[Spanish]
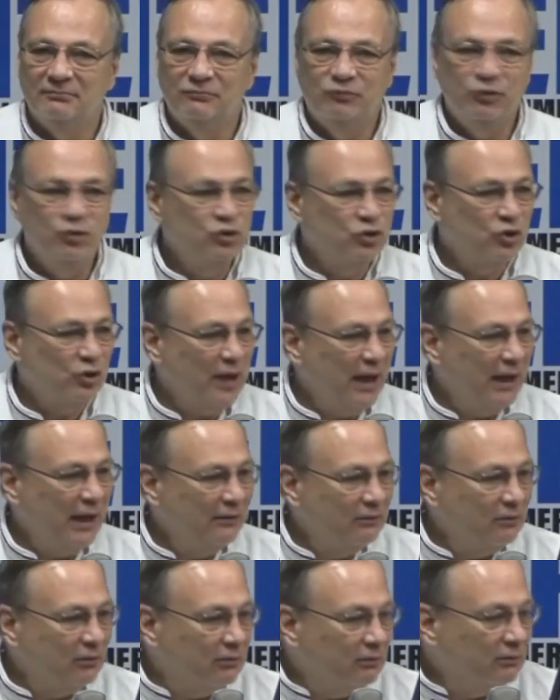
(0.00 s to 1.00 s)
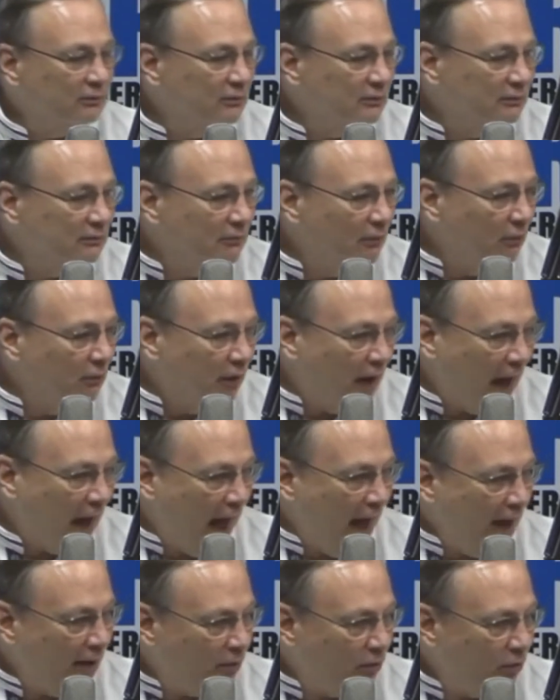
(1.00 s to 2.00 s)
funcionando.
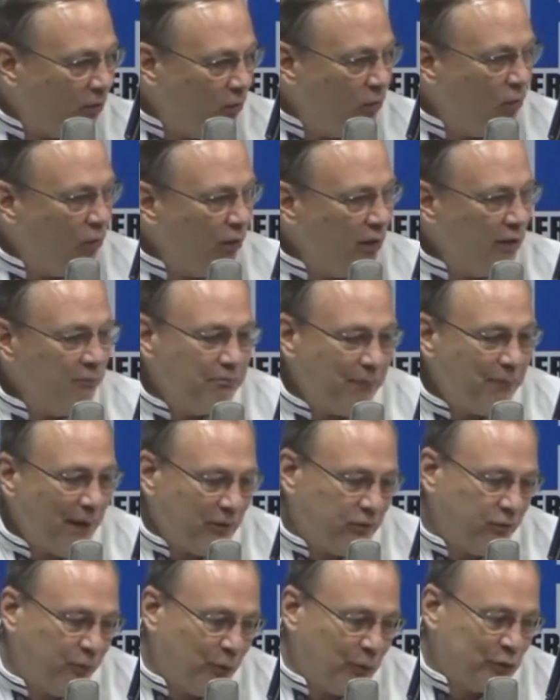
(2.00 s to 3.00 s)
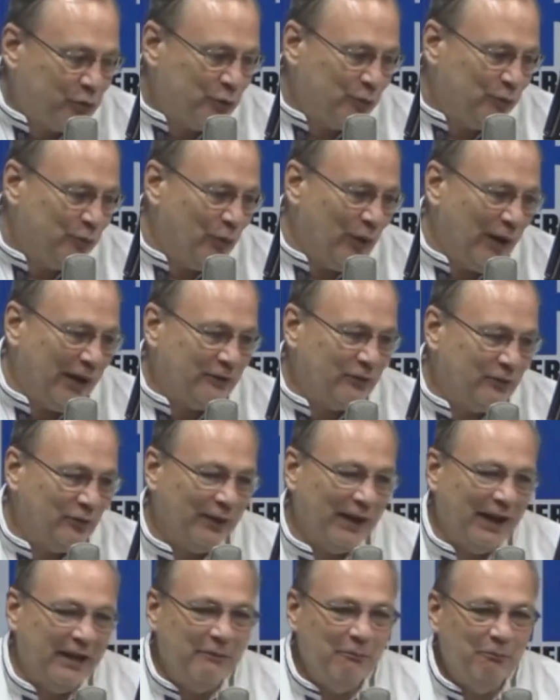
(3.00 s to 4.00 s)
Claro, con un impacto, por
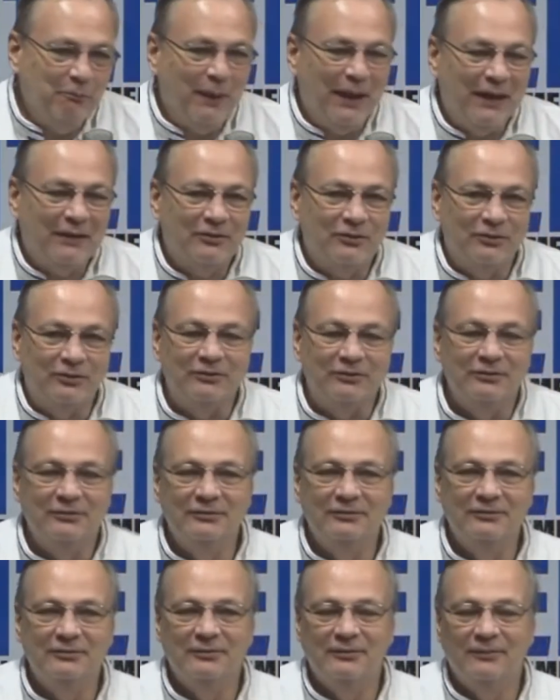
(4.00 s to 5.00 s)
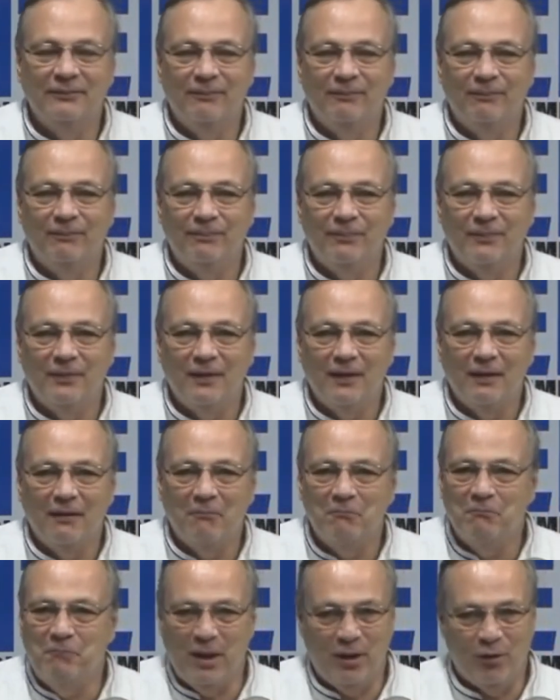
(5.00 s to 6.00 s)
supuesto que hay impacto,
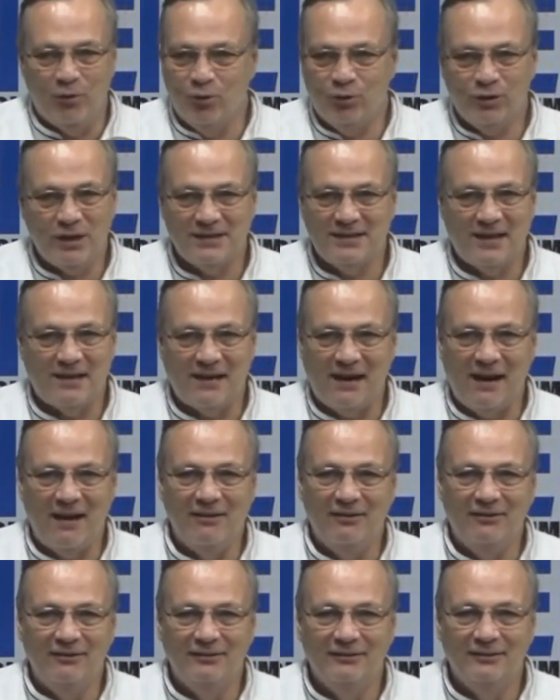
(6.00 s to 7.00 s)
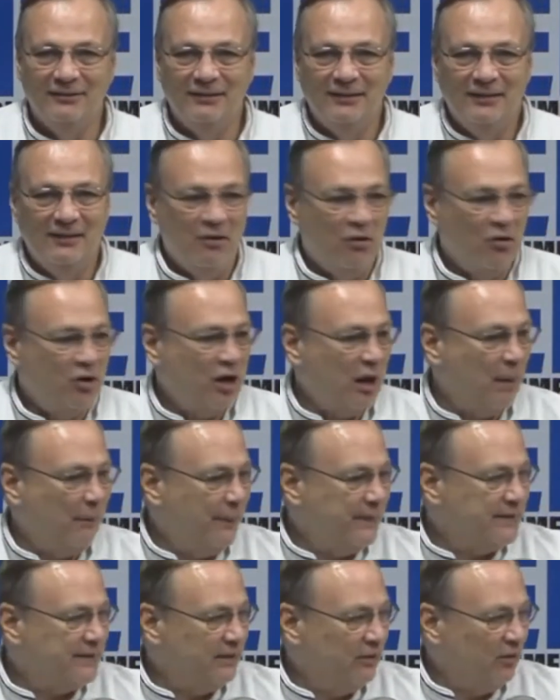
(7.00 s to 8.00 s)
pero no está cerrado. Los
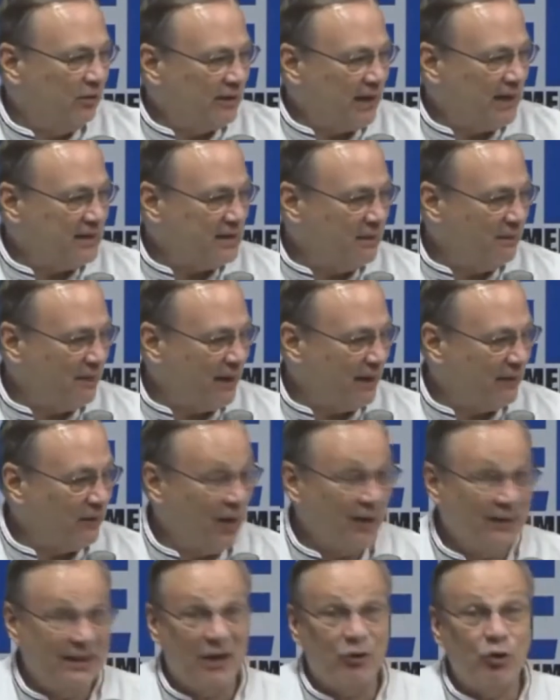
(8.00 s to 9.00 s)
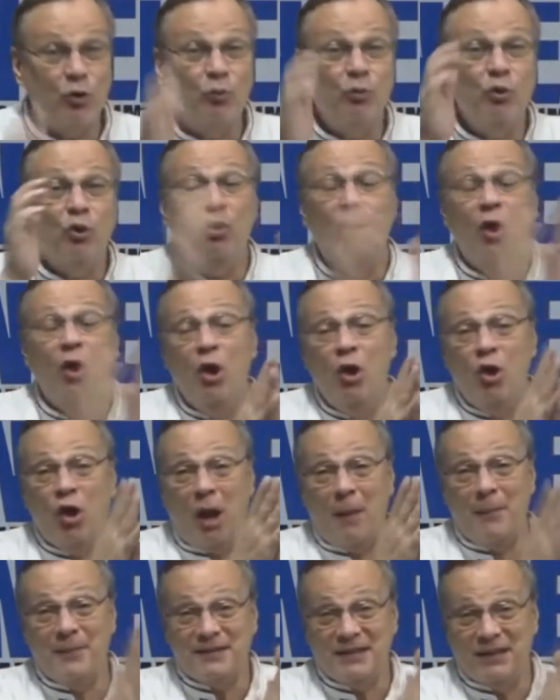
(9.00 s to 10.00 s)
campesinos están sembrando la tierra, todo mundo, los
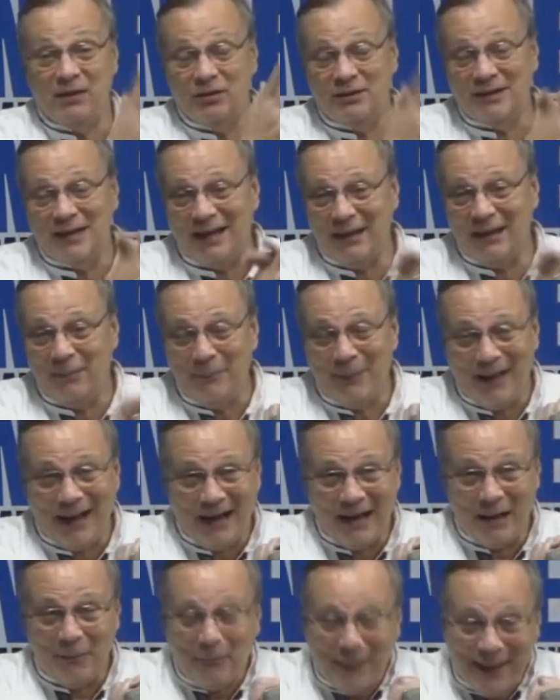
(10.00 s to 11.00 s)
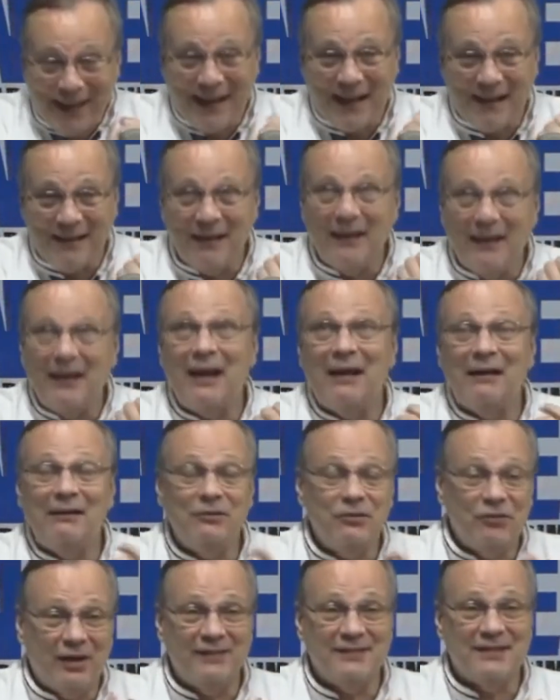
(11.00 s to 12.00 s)
campesinos están a la espera de
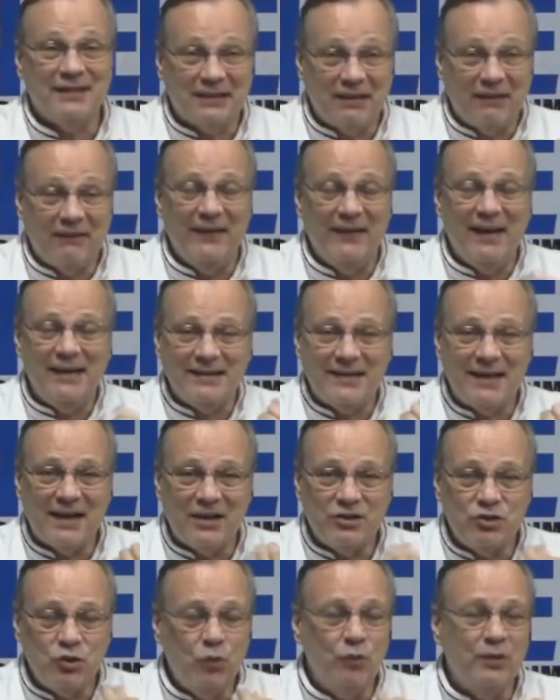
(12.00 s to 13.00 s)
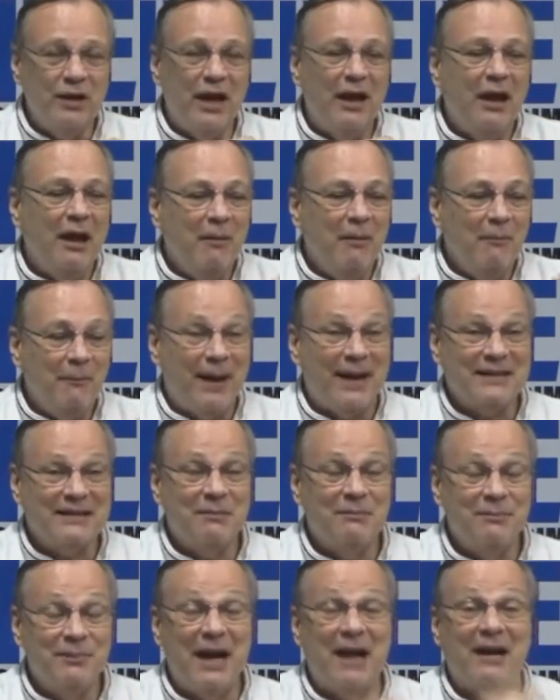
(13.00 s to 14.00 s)
las, que se estabilicen las lluvias para
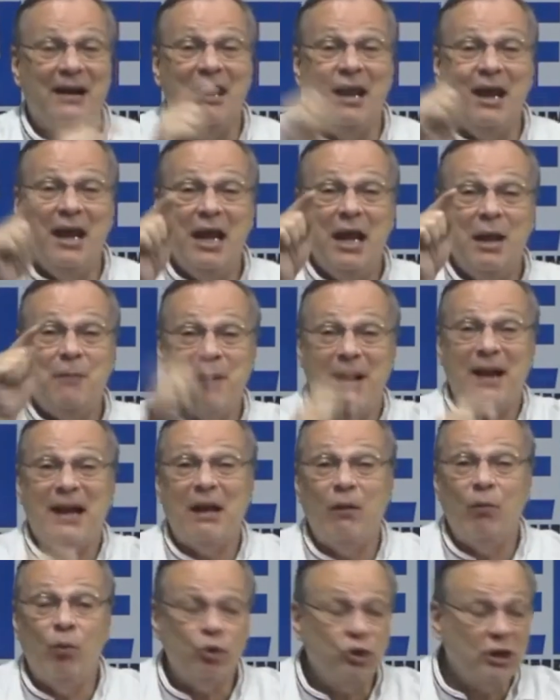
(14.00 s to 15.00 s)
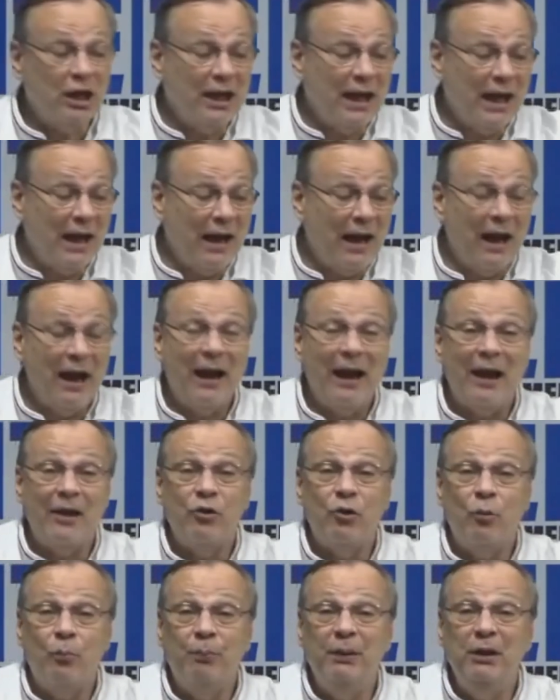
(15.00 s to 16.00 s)
sembrar y para que vos tengas
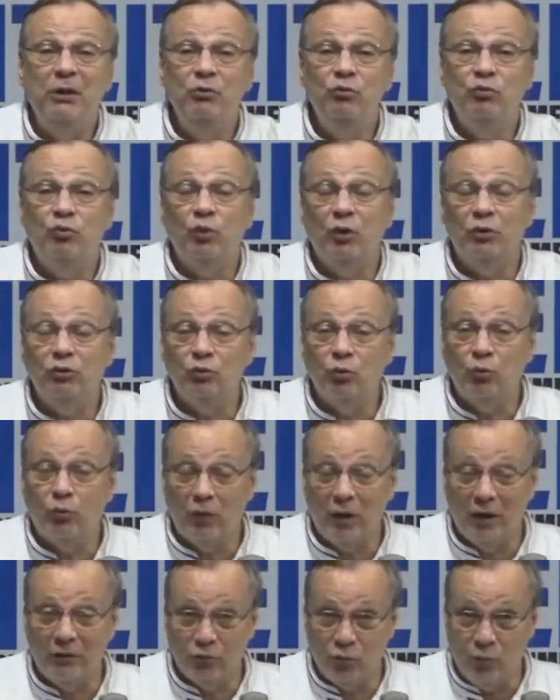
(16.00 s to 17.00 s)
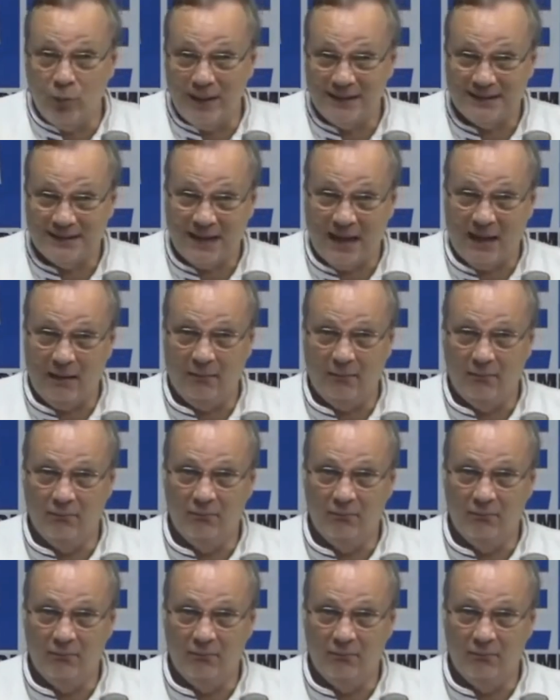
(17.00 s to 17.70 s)
gallo pinto en tu, en tu mesa.